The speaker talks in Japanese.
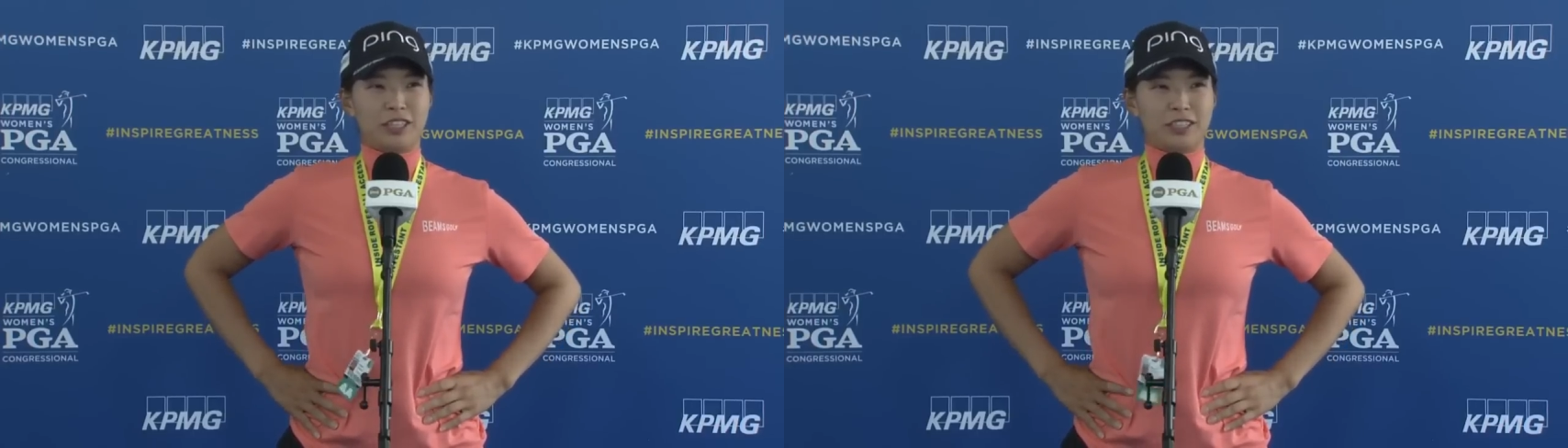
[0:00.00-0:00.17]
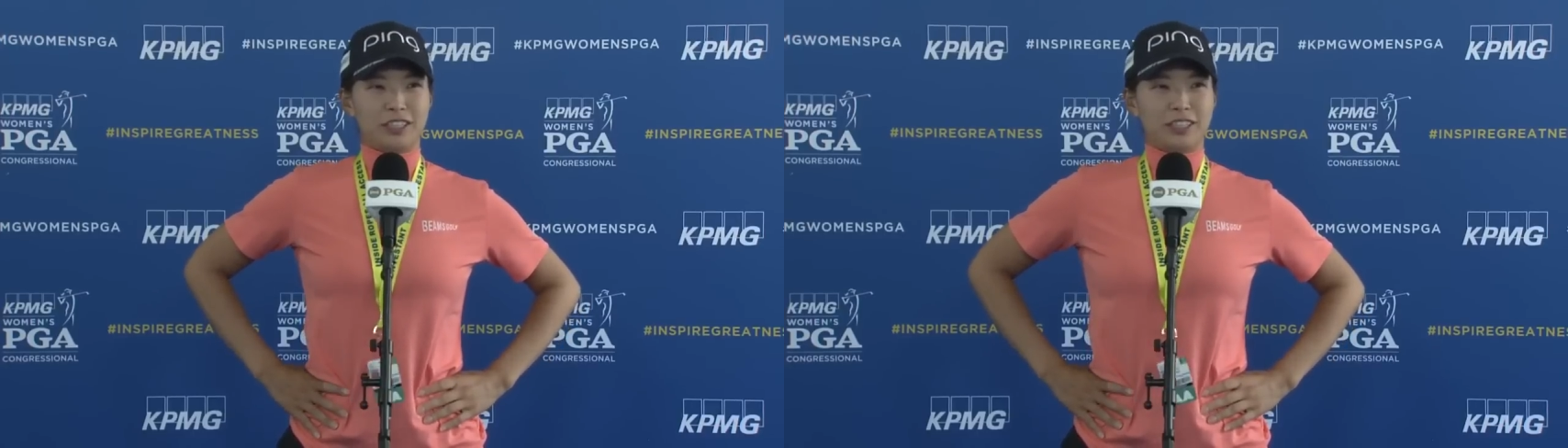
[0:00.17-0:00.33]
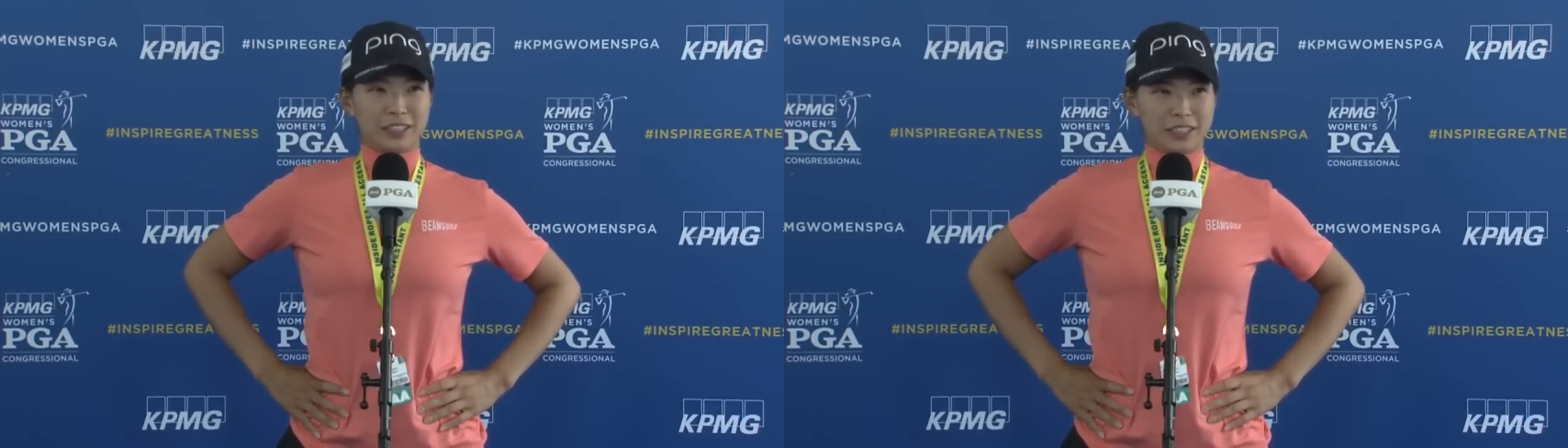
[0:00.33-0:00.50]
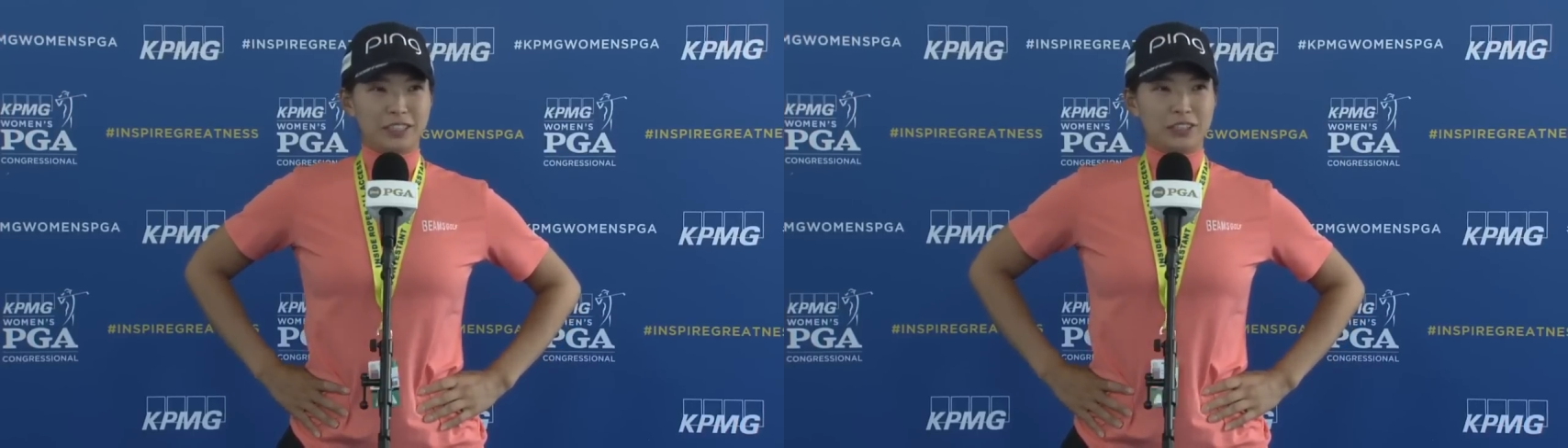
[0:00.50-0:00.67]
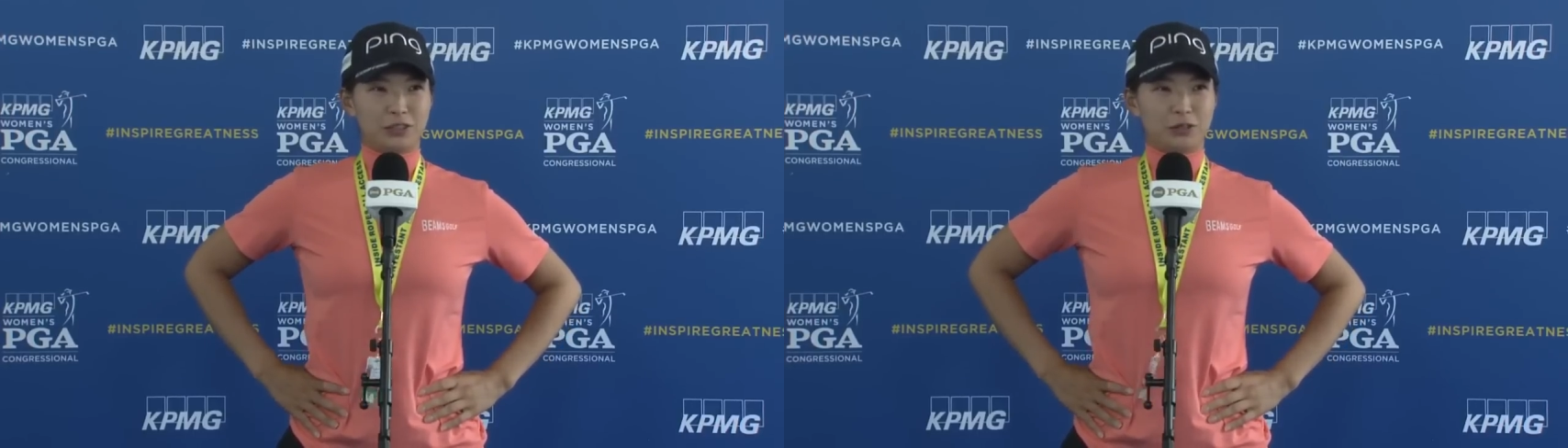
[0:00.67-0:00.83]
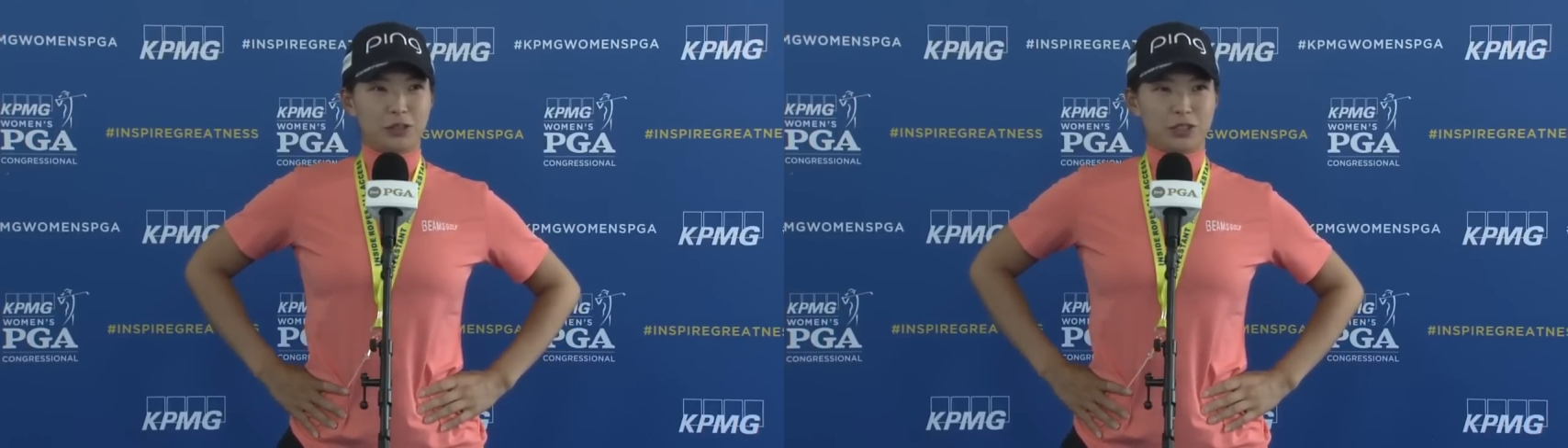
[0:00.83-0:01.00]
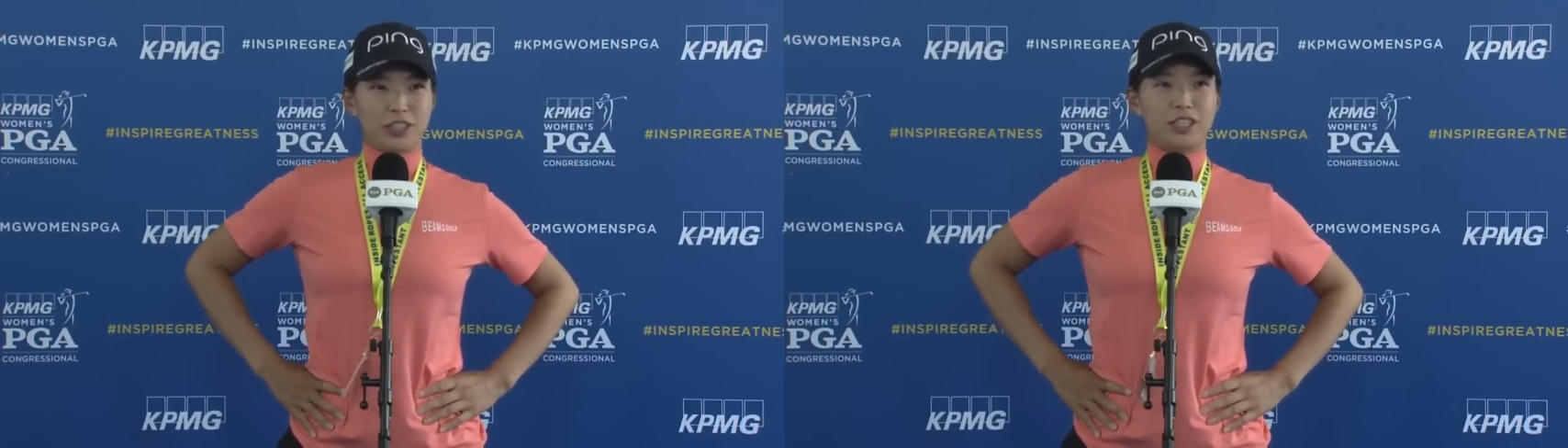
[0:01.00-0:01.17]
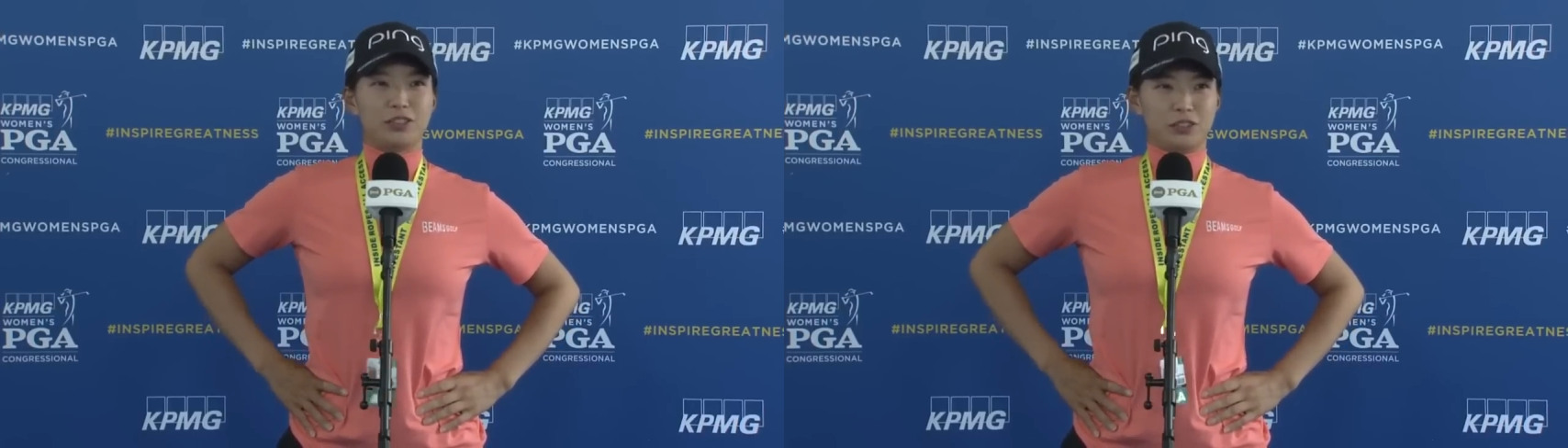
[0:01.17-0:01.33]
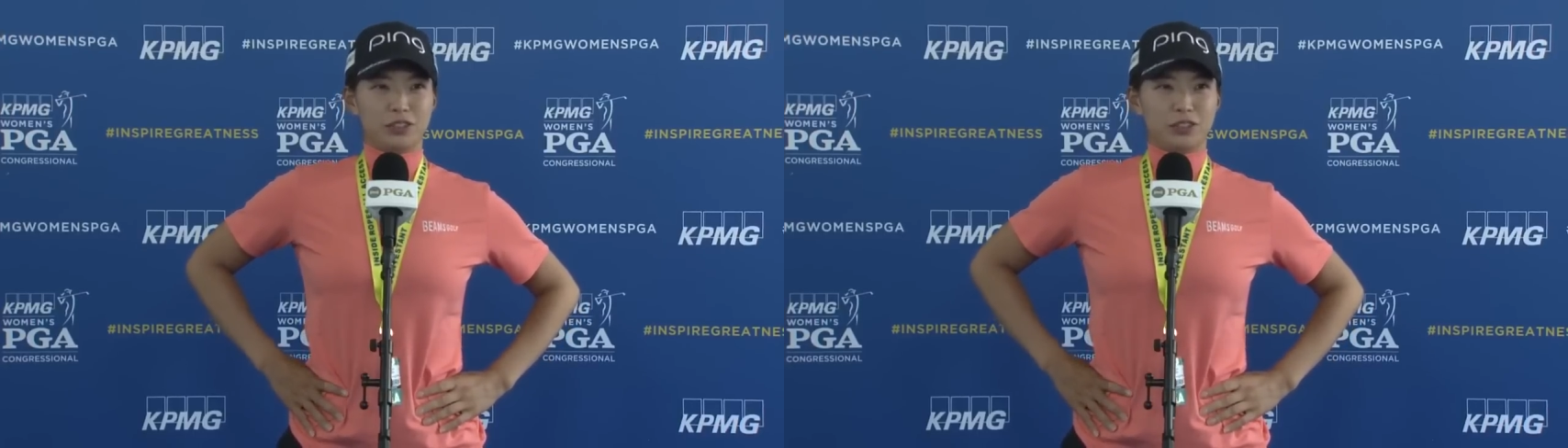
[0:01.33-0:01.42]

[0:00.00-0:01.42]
がすごすぎる。